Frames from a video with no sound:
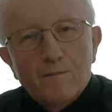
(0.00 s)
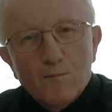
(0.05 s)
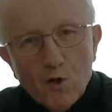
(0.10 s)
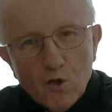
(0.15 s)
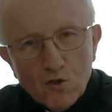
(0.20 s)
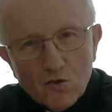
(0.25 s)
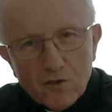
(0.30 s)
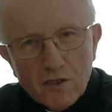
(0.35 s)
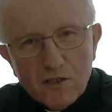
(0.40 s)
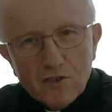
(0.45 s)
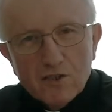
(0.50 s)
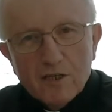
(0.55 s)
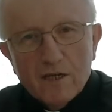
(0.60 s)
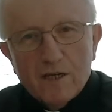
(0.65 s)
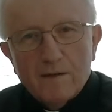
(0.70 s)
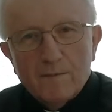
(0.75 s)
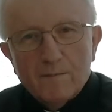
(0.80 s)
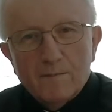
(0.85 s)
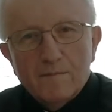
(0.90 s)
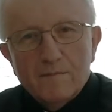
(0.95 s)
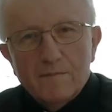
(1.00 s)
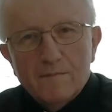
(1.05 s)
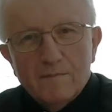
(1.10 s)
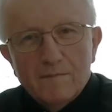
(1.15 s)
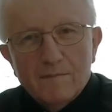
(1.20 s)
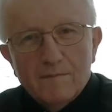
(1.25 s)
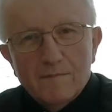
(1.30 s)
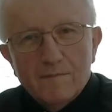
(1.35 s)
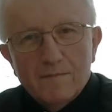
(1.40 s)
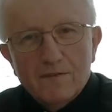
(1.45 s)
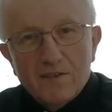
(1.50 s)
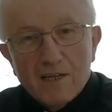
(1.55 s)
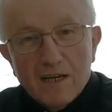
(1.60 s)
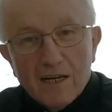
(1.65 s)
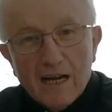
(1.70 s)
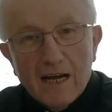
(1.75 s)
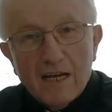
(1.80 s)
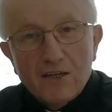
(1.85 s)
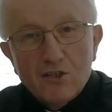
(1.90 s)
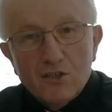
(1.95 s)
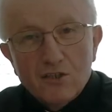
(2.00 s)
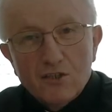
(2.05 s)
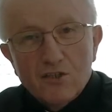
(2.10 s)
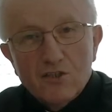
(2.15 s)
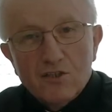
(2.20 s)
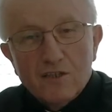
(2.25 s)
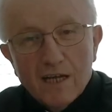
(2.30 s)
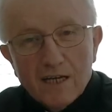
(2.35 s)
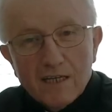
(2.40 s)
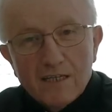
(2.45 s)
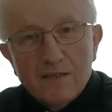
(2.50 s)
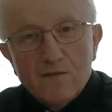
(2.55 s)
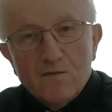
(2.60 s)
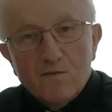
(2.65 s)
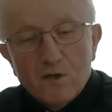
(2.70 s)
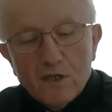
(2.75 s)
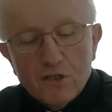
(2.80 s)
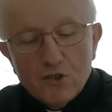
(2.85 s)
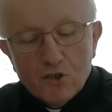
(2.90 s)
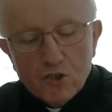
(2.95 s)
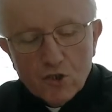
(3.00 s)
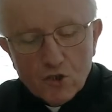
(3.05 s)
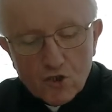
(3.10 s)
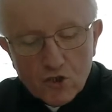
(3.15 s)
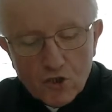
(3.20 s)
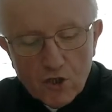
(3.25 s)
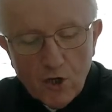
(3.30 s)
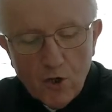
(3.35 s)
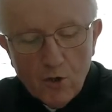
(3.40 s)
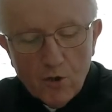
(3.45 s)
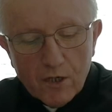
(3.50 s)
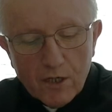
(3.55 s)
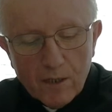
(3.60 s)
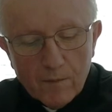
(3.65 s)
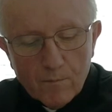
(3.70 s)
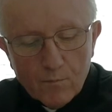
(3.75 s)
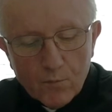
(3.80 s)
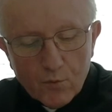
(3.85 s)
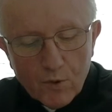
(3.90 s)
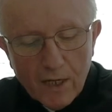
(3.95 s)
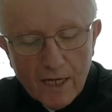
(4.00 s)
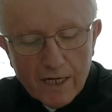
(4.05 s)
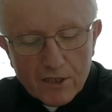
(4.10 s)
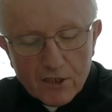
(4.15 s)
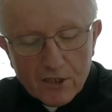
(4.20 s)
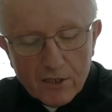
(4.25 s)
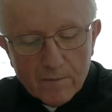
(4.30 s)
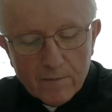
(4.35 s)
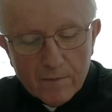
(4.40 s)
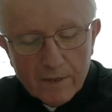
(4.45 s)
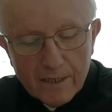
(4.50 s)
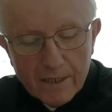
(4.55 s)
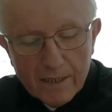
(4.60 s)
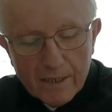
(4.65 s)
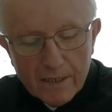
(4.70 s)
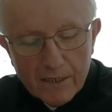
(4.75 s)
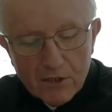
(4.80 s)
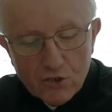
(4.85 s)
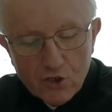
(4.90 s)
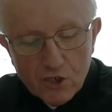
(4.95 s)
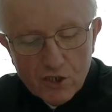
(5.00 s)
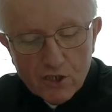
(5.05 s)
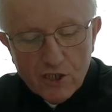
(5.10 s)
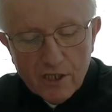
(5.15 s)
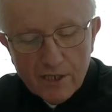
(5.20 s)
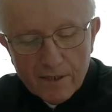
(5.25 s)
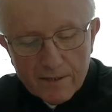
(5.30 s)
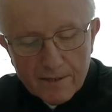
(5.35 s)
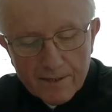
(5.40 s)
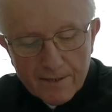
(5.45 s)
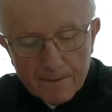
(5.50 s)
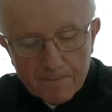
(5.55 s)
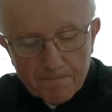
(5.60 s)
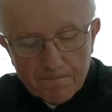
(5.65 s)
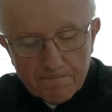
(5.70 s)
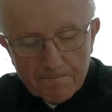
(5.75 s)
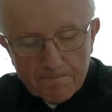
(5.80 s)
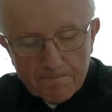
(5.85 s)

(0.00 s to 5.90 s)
można się zarazić takim właśnie szlochem, płaczem dziecięcym.